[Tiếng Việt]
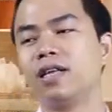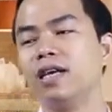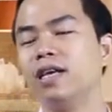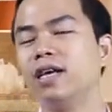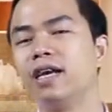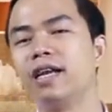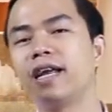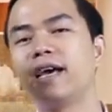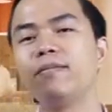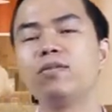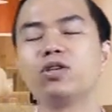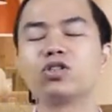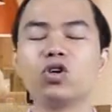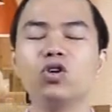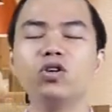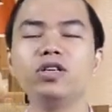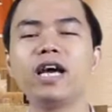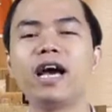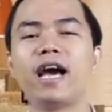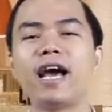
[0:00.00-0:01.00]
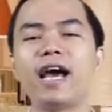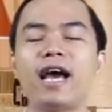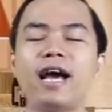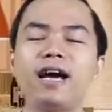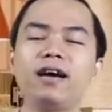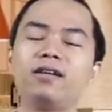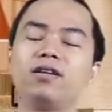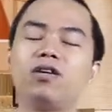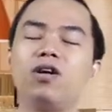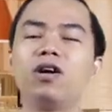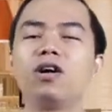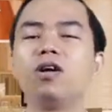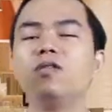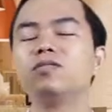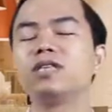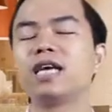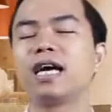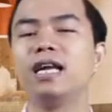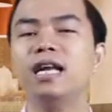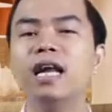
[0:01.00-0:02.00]
thì hiện nay một số nhà hàng có
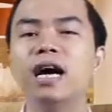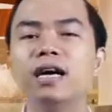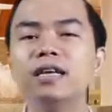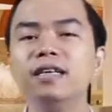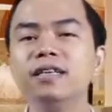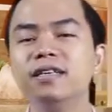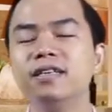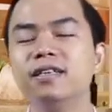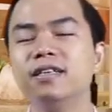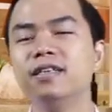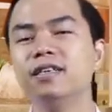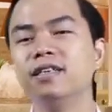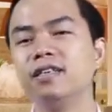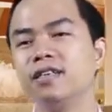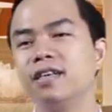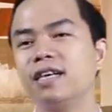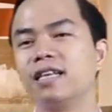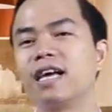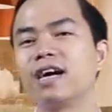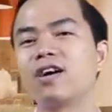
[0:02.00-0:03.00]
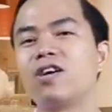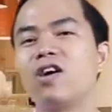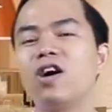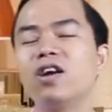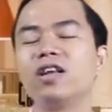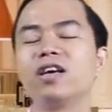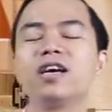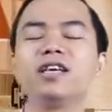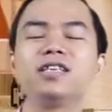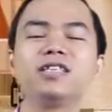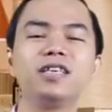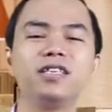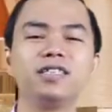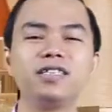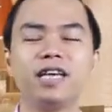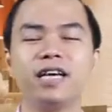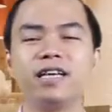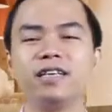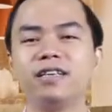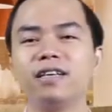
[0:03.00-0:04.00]
không gian lớn người ta có những cái chương
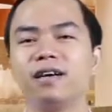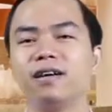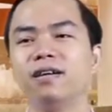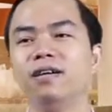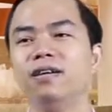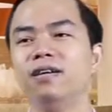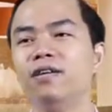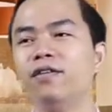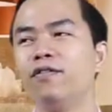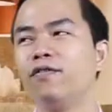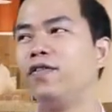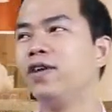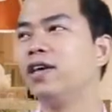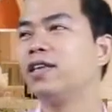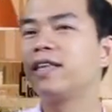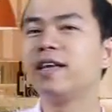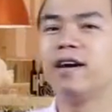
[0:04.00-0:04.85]
trình à, phi